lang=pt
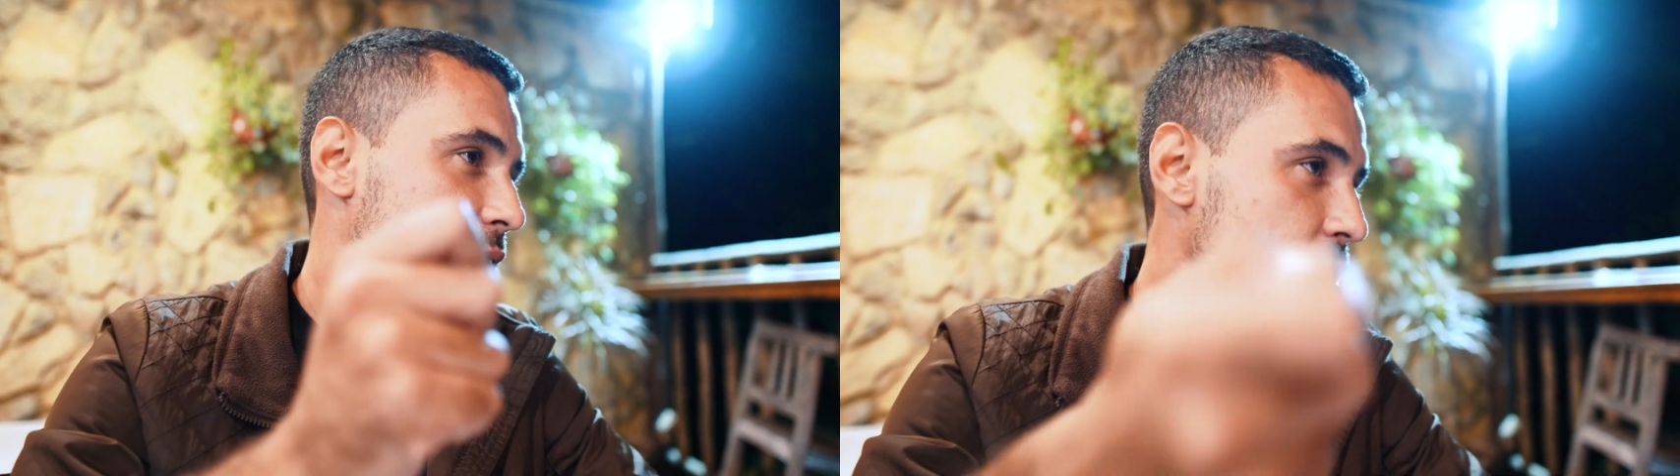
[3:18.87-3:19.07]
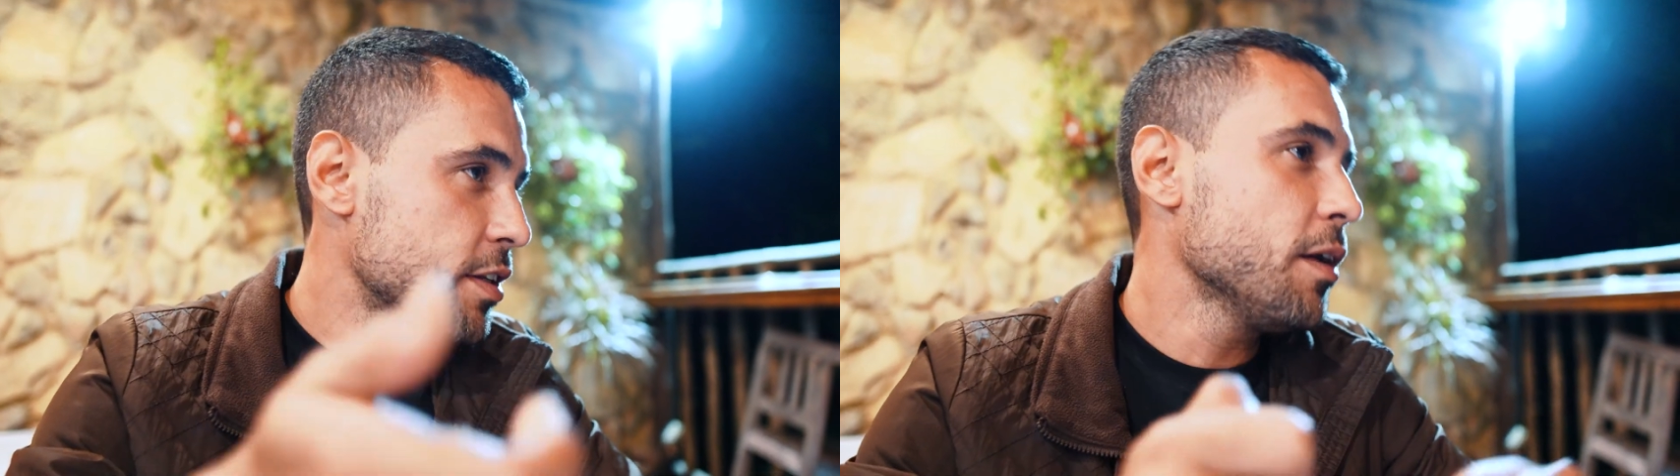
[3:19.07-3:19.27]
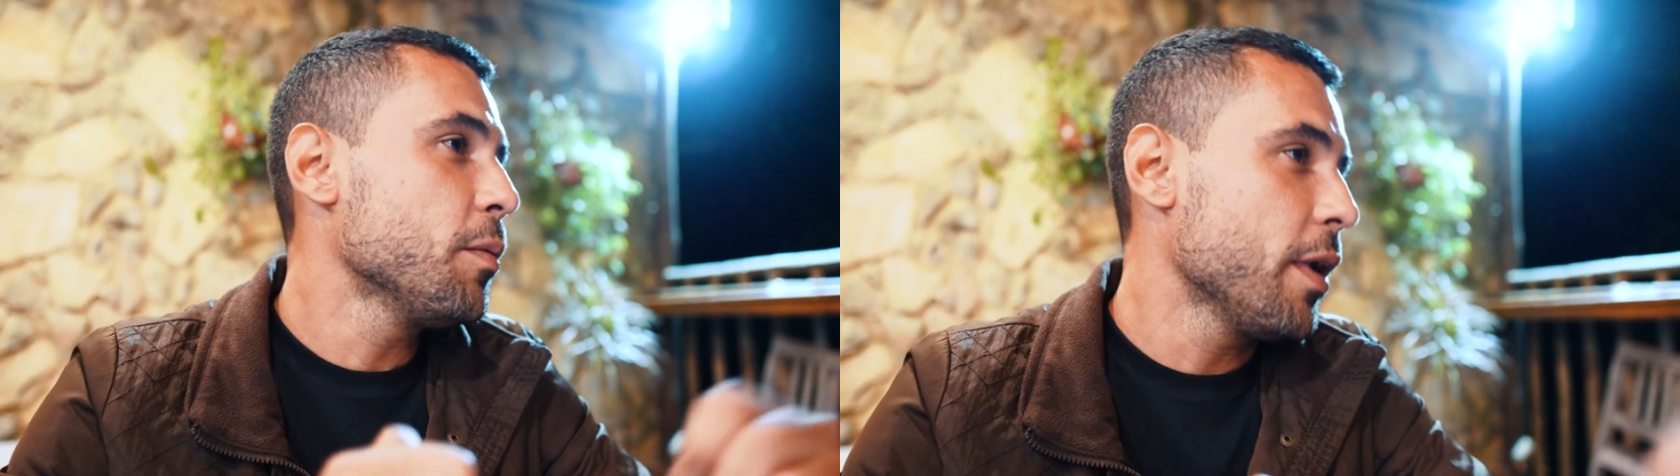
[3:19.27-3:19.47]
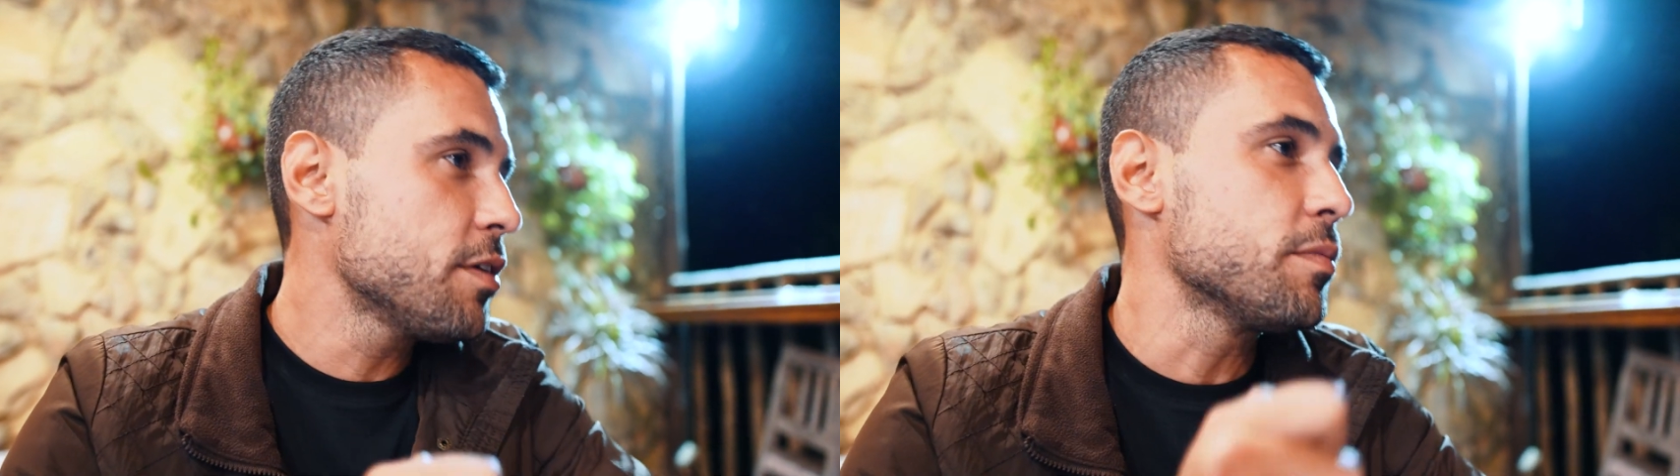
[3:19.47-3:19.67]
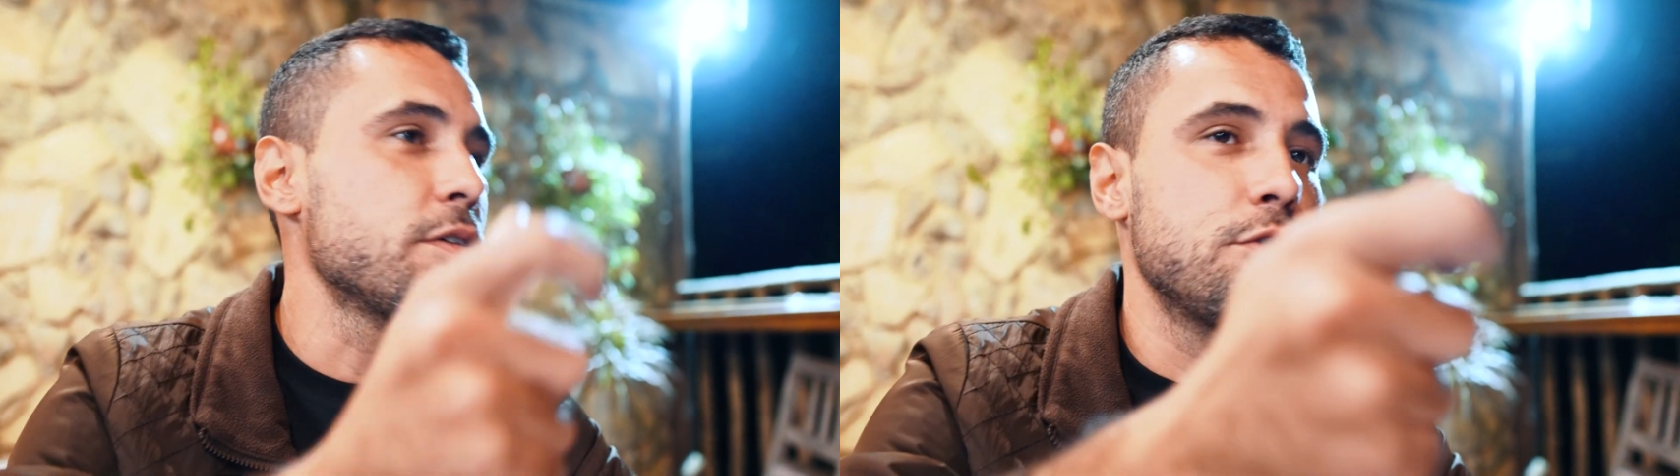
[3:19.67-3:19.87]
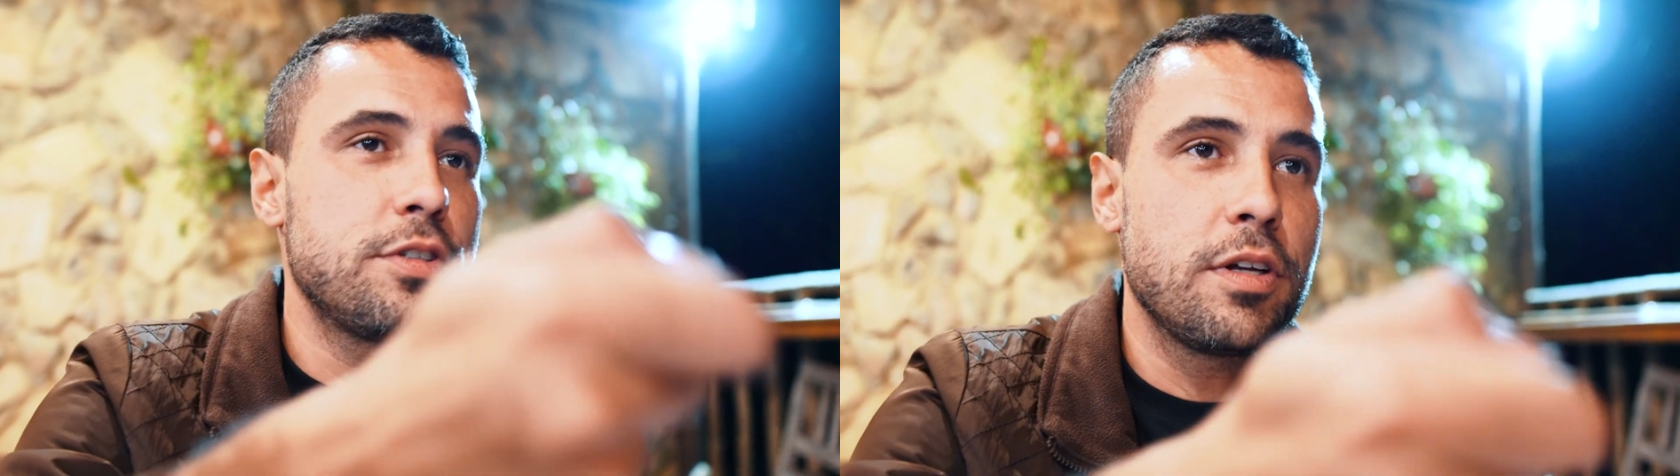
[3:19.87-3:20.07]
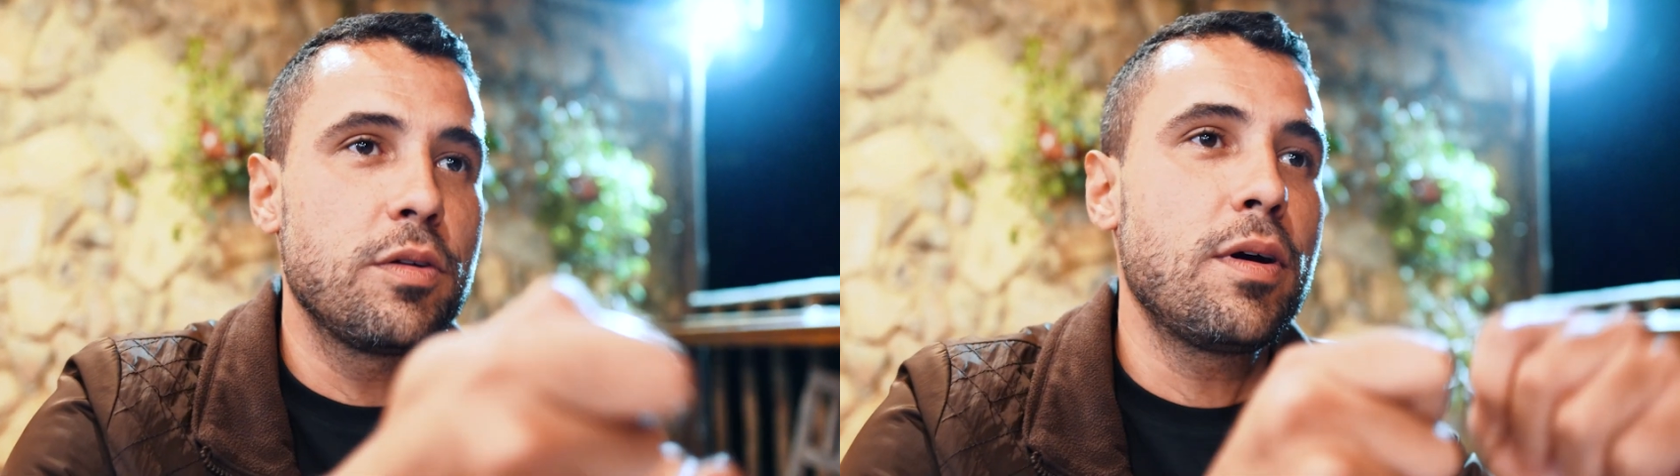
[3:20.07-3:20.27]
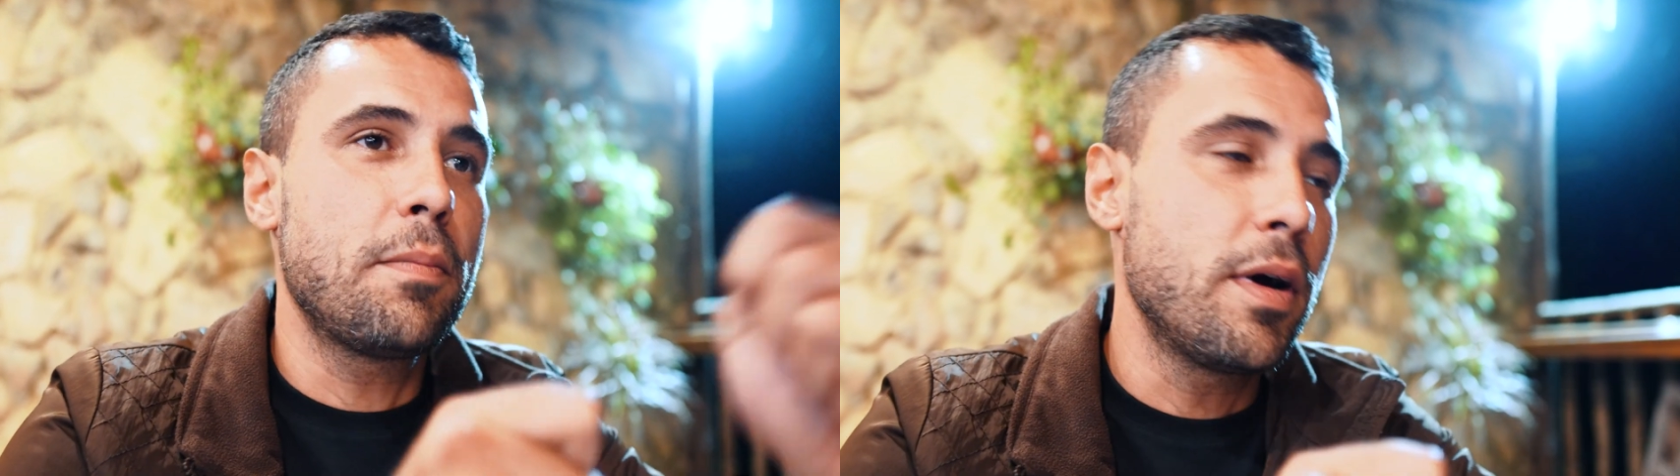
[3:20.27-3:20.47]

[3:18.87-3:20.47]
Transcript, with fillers: testando mesmo, ajustando a